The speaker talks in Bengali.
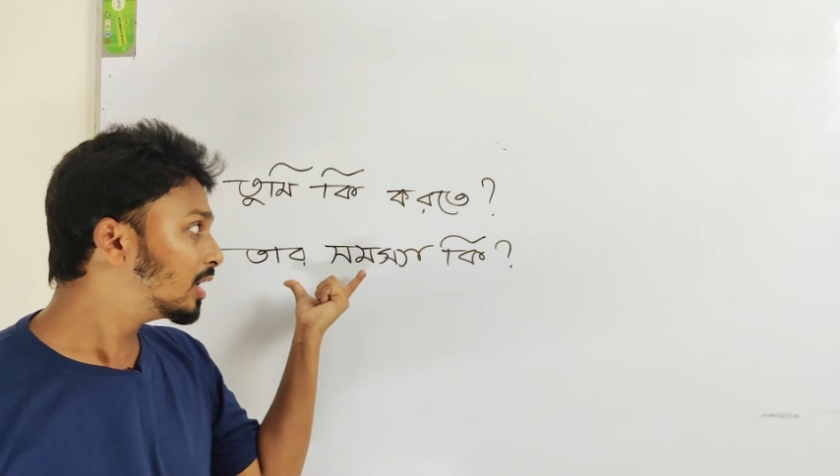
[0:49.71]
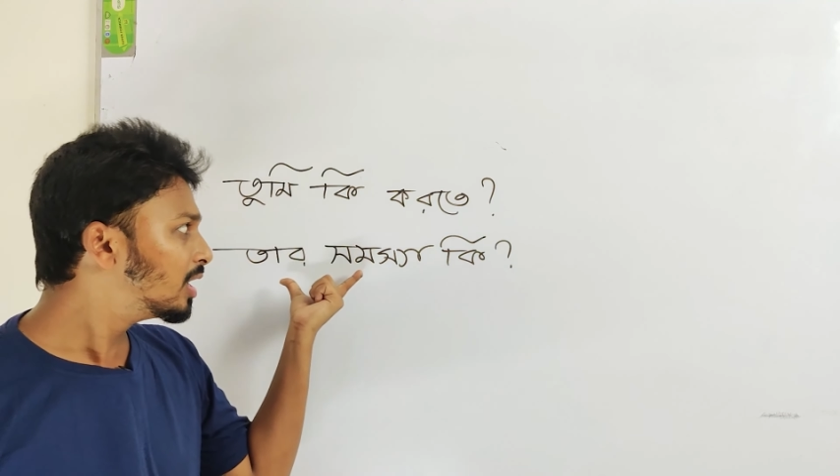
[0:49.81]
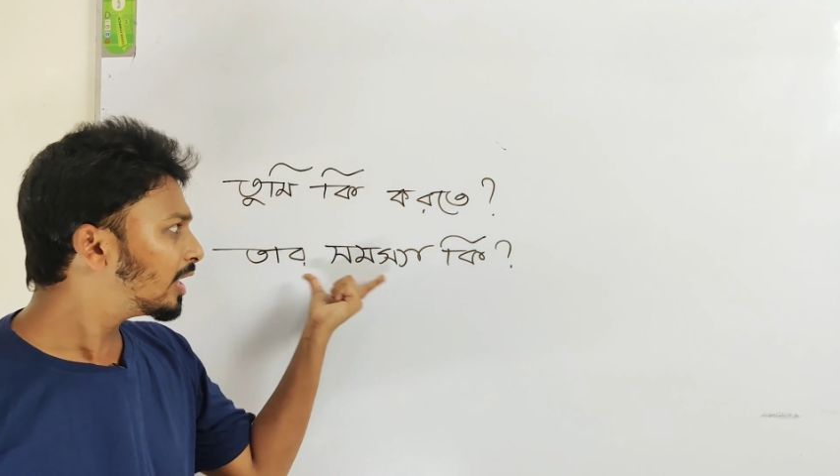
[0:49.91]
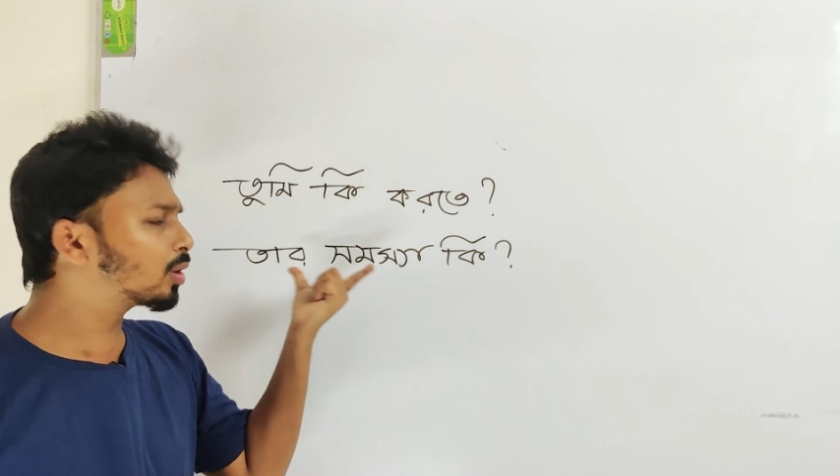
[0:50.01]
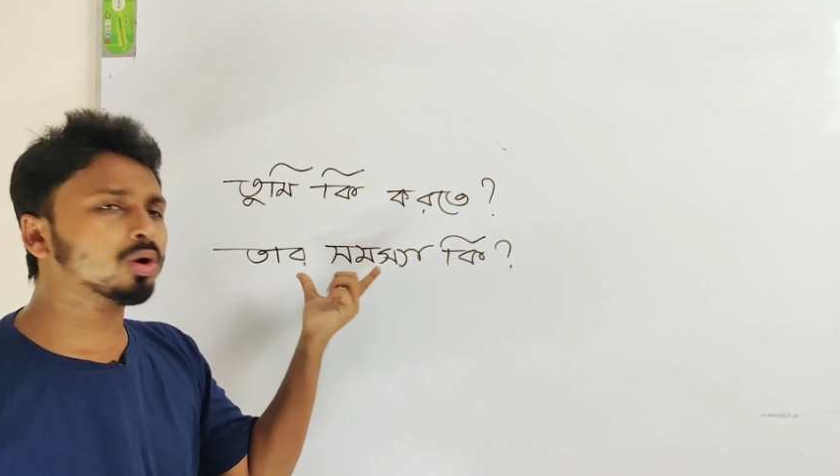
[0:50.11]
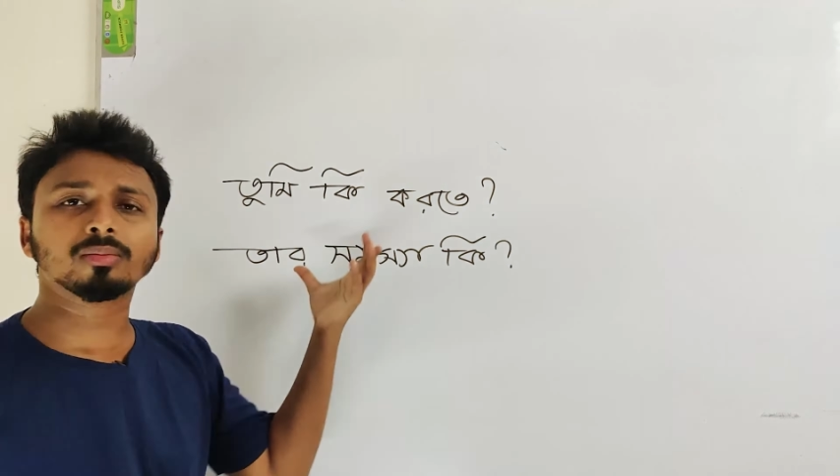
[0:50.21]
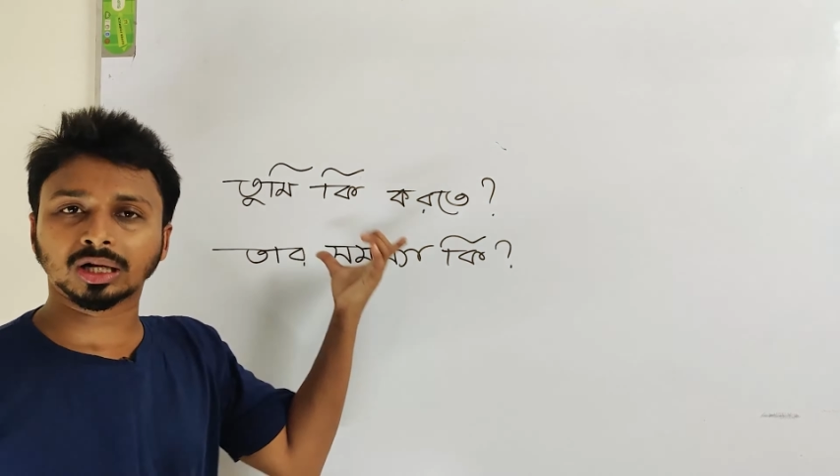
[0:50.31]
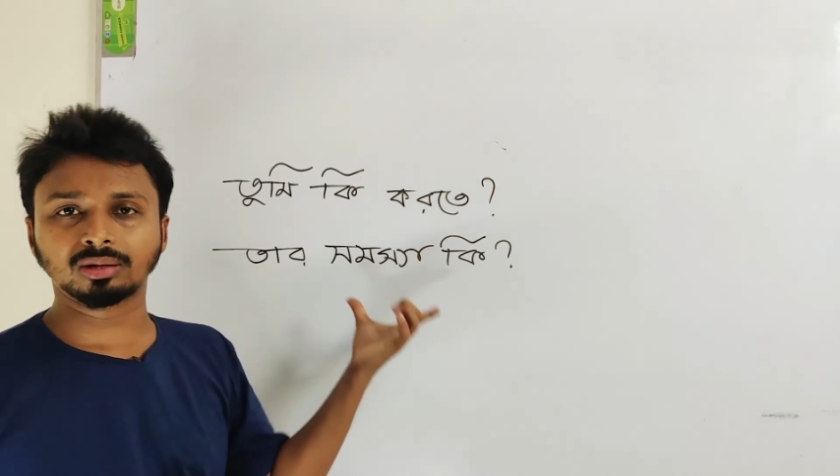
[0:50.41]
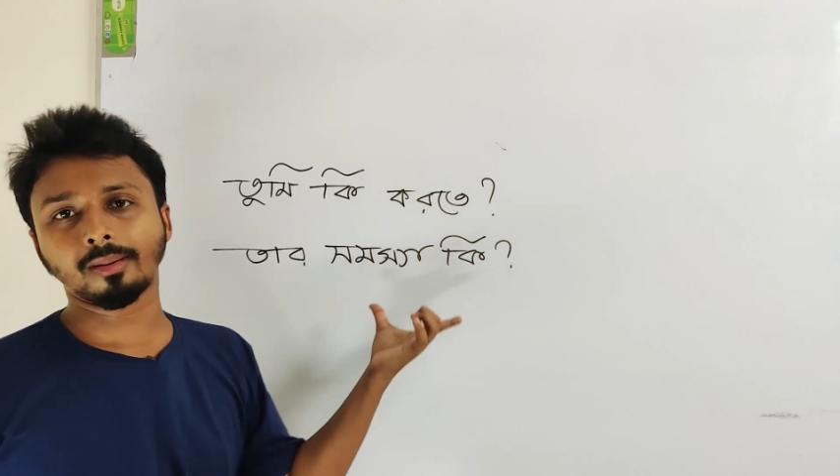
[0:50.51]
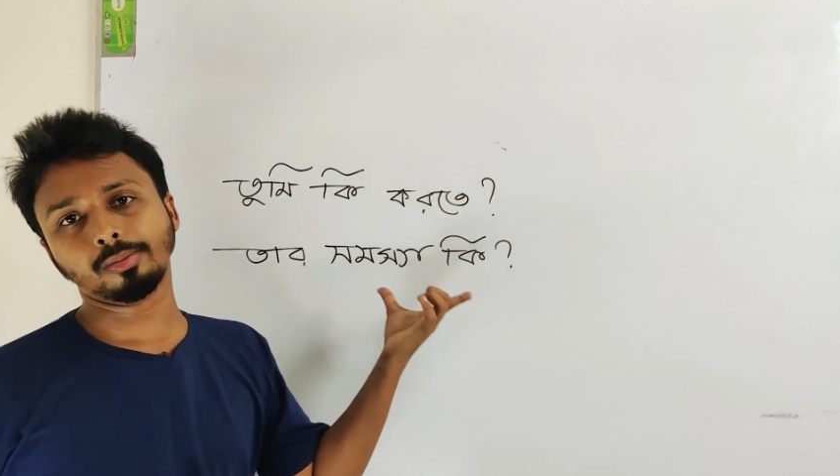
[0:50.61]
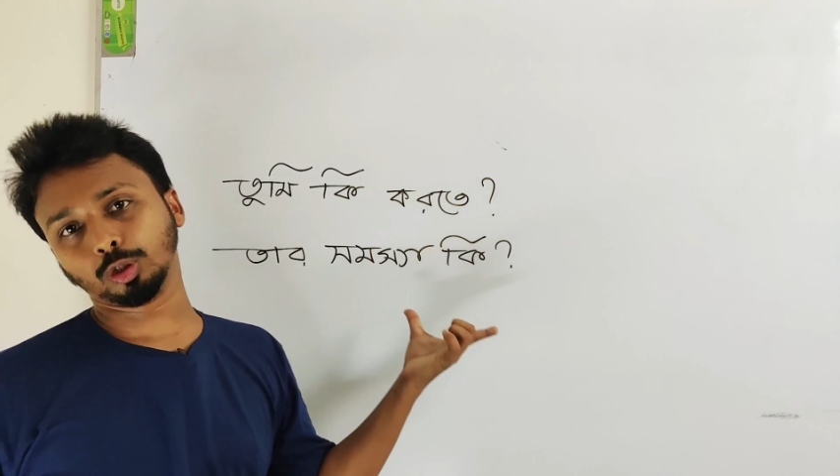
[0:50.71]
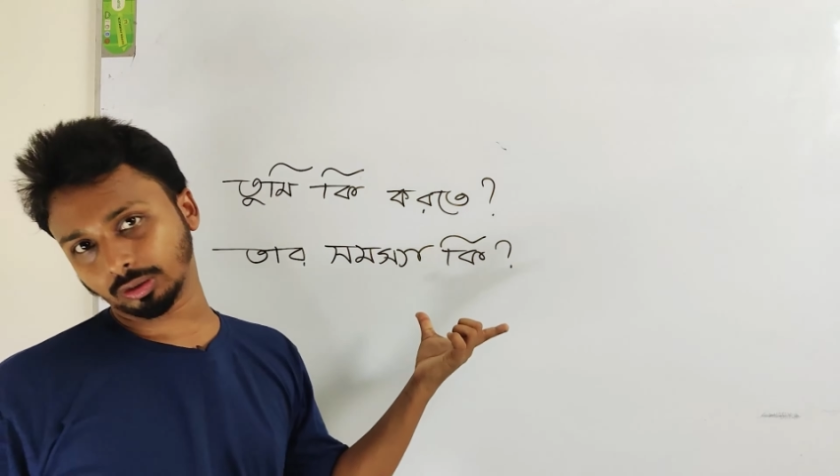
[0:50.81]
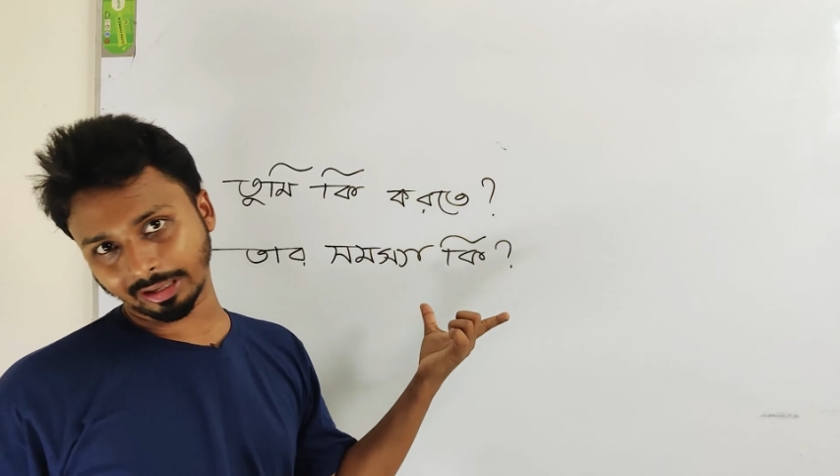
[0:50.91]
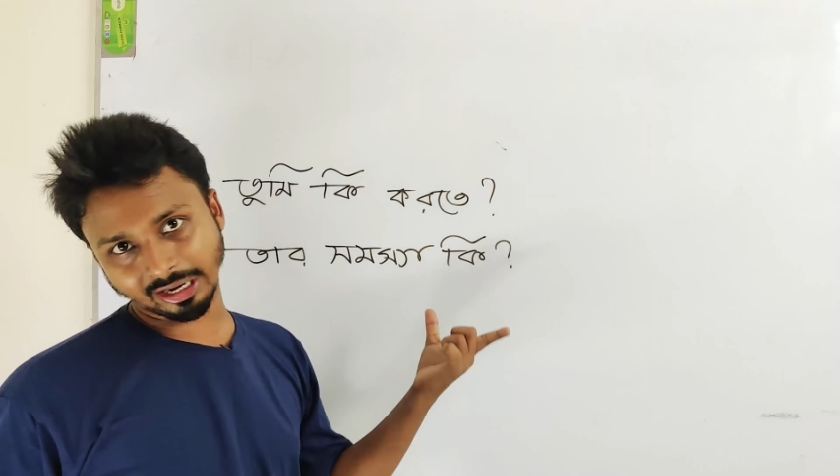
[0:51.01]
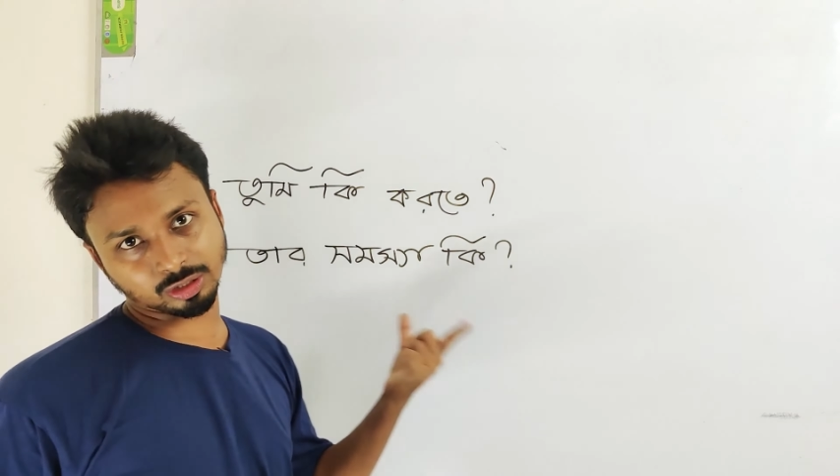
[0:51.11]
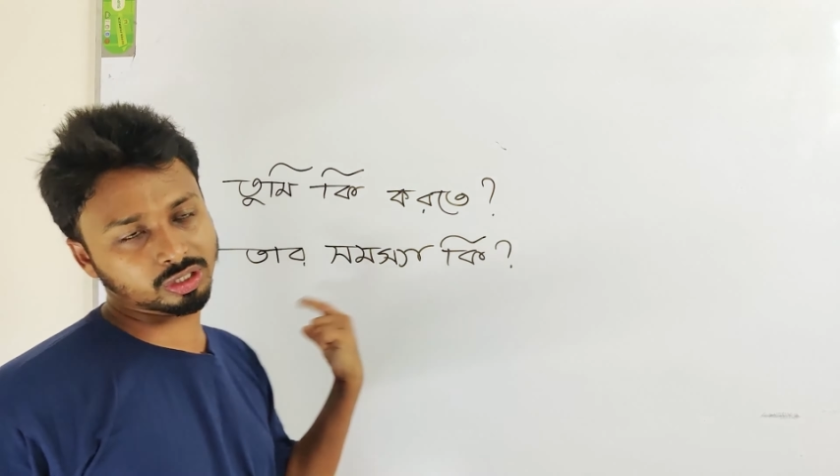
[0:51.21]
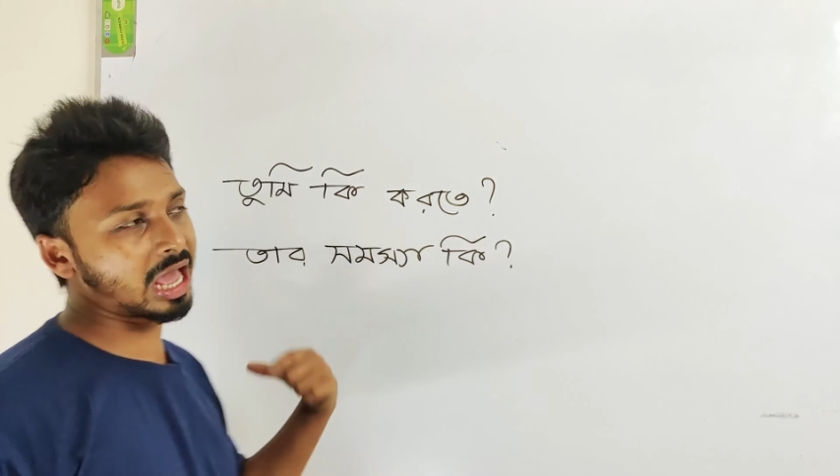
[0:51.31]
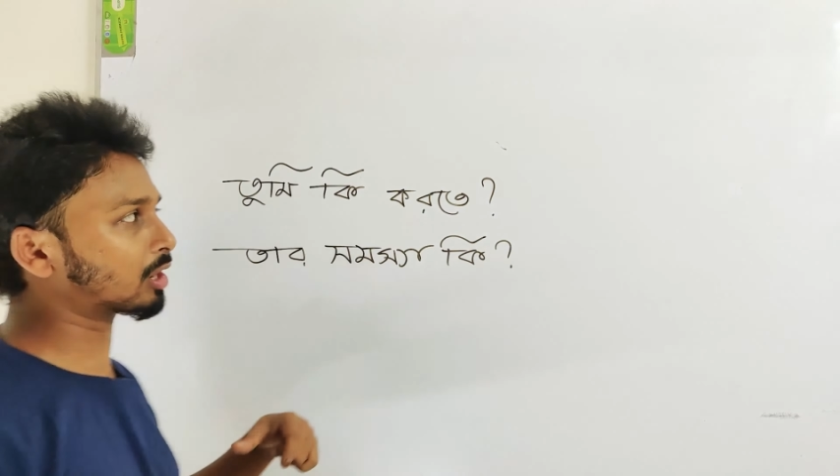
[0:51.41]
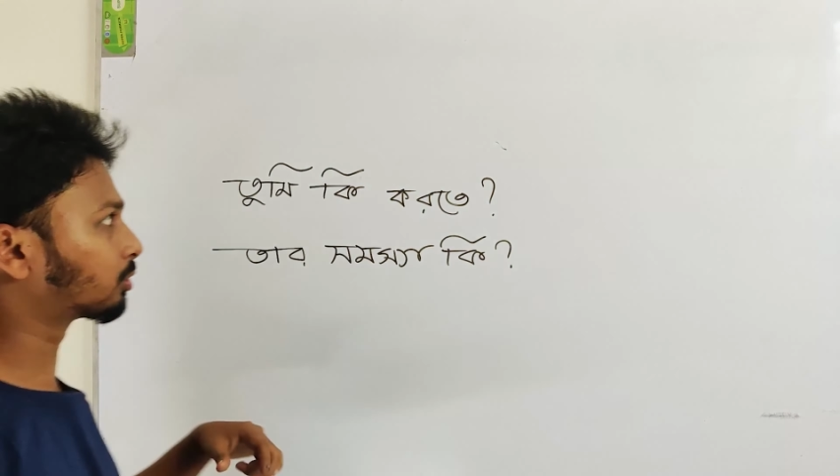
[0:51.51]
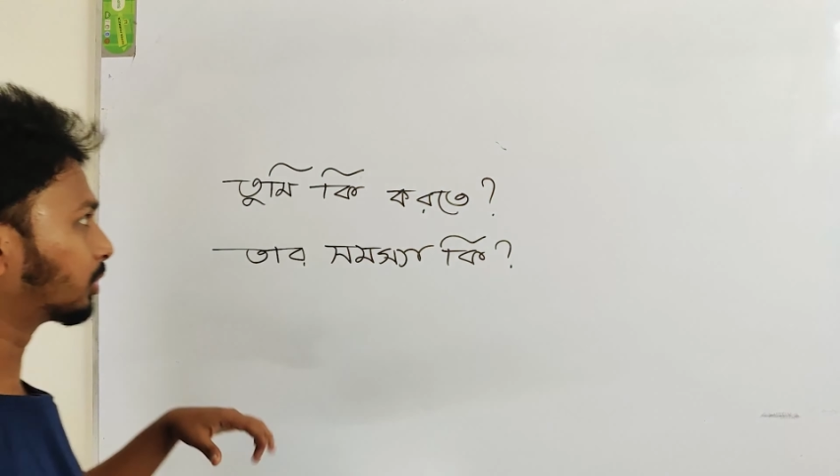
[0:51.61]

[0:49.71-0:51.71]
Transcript: এগুলো আমরা কিভাবে বলতে পারি একটু খেয়াল করে